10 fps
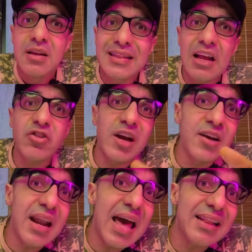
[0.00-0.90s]
Tá
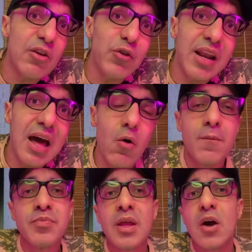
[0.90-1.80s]
chegando na reta final.
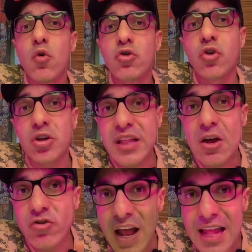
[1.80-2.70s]
O
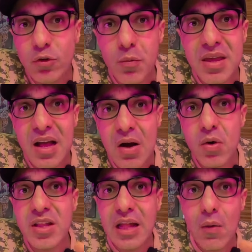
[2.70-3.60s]
sorteio já é domingão,
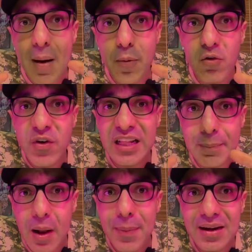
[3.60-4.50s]
então aproveita
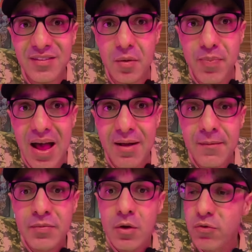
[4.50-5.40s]
para participar.
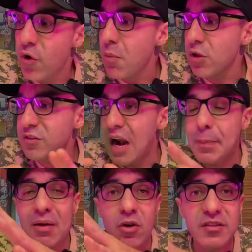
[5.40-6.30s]
Vou mostrar
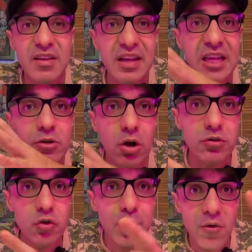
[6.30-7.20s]
para vocês aqui
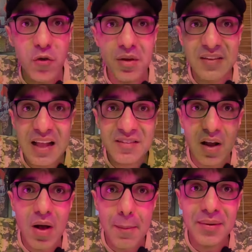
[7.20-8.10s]
todos os perfumes da
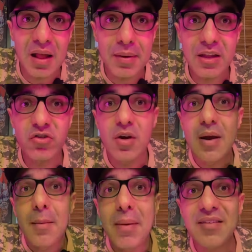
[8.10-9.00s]
ação rapidamente,
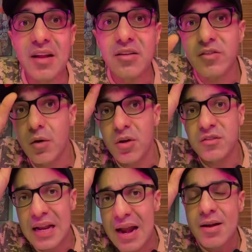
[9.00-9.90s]
mas antes de eu
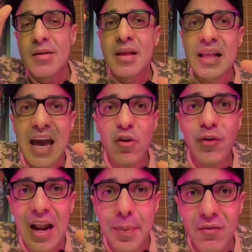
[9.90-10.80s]
mostrar, quero
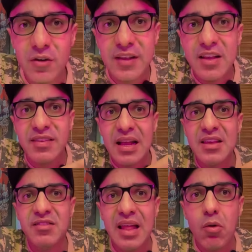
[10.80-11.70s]
falar para vocês que aqui
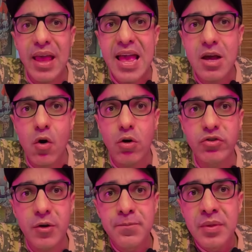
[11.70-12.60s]
está o QR
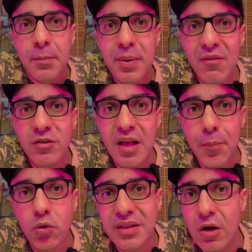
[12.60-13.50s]
Code para você
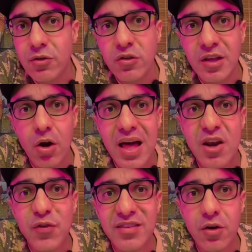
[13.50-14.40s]
apontar o seu celular
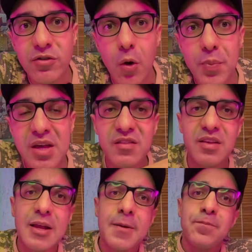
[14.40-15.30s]
e fazer o seu Pix.